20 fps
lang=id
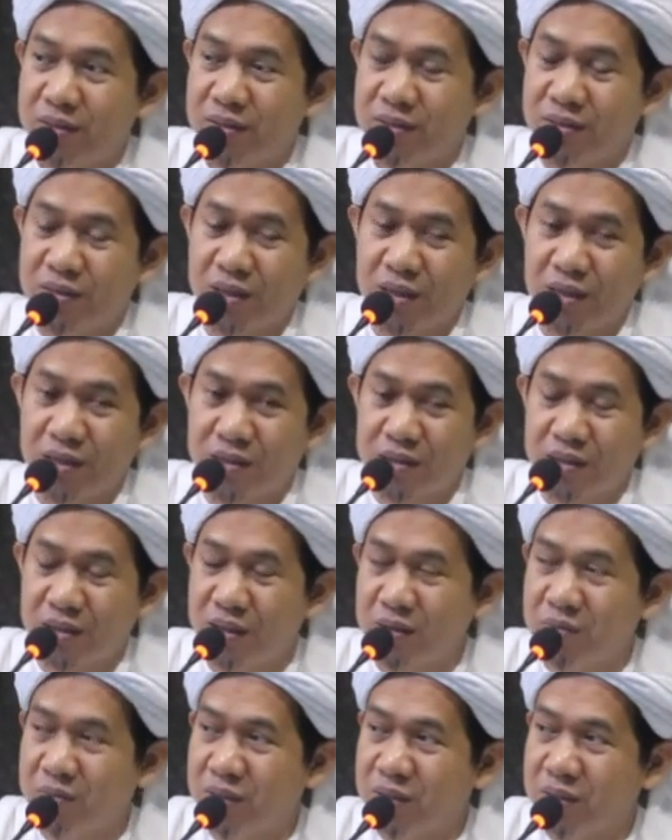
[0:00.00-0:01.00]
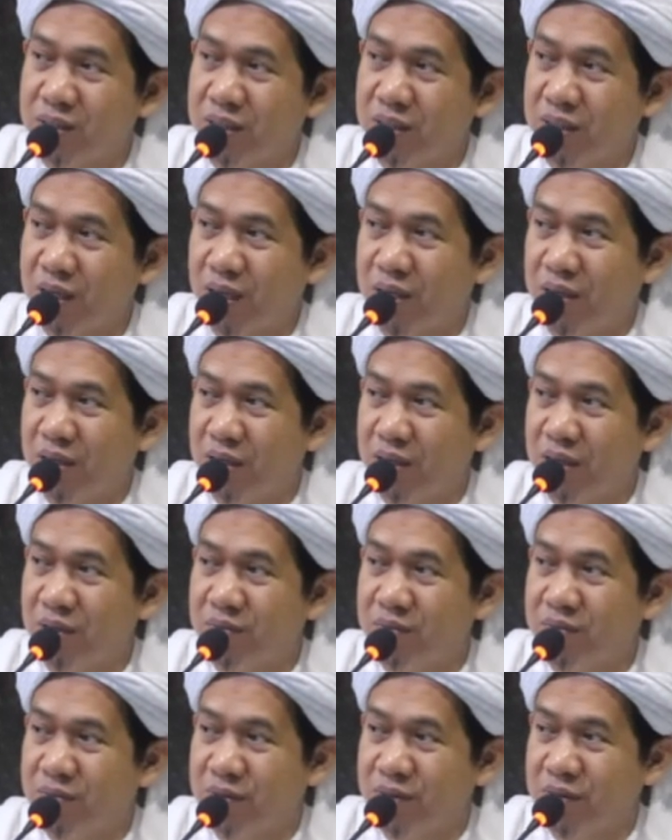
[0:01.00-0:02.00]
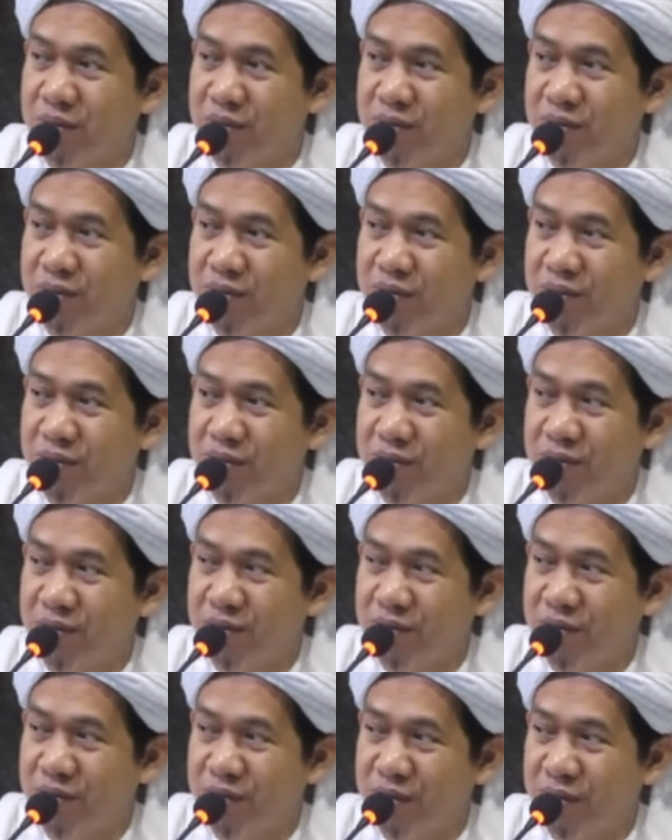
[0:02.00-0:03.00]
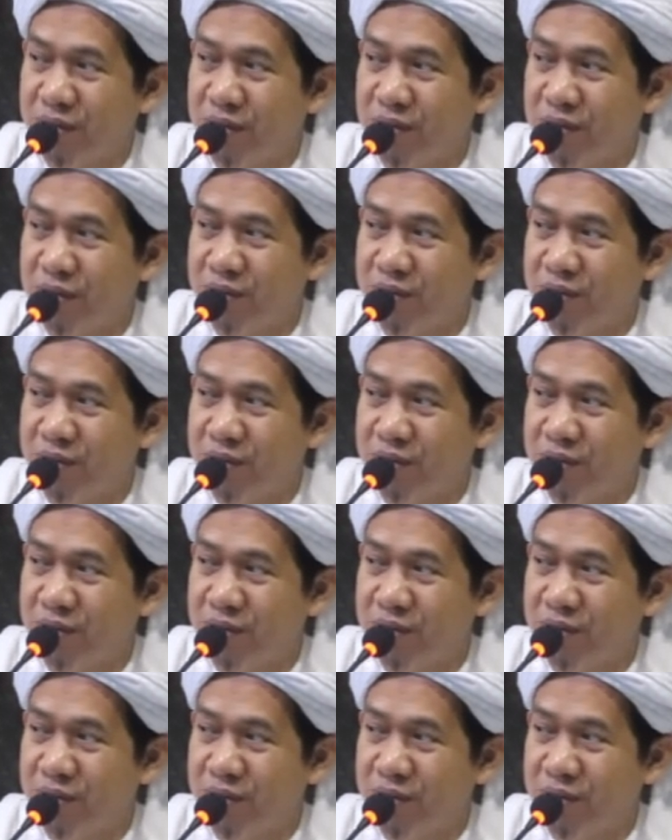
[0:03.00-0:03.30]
dari segi bersikap. Hmm. Ya.